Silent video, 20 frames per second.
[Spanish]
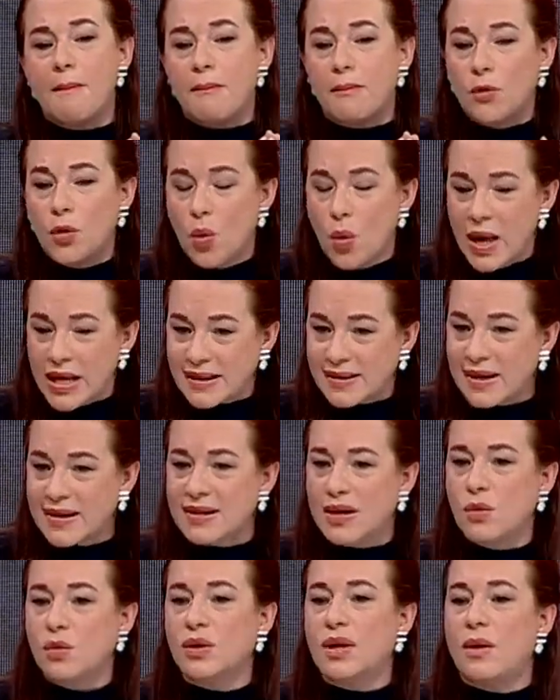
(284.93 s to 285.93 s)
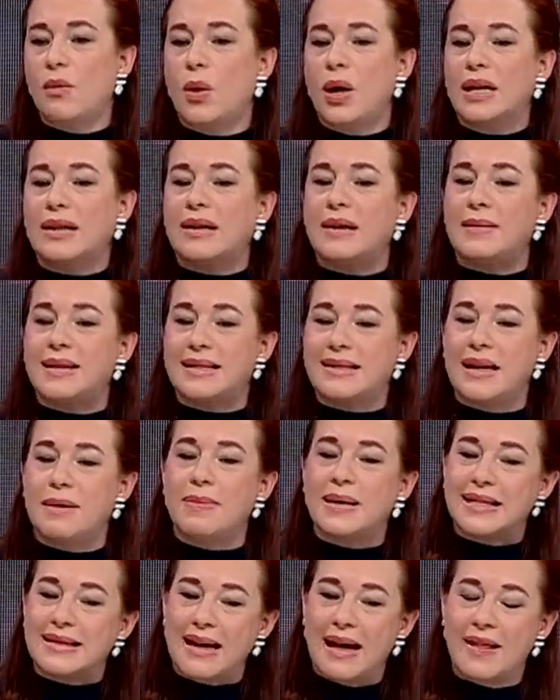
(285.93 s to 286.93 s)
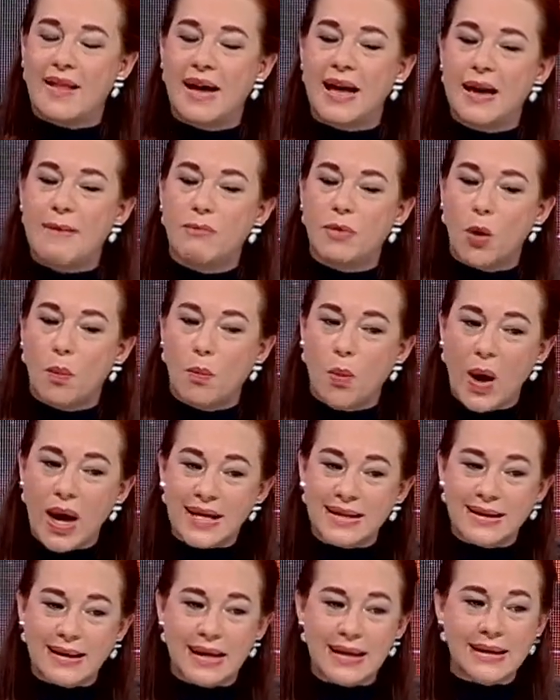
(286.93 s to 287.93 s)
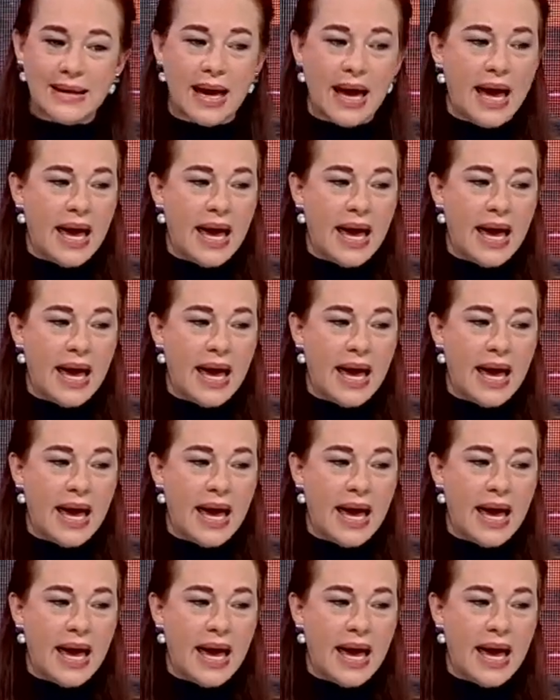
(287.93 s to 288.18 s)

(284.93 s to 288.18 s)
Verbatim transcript: nuestra segunda vuelta va a ser basada en propuestas,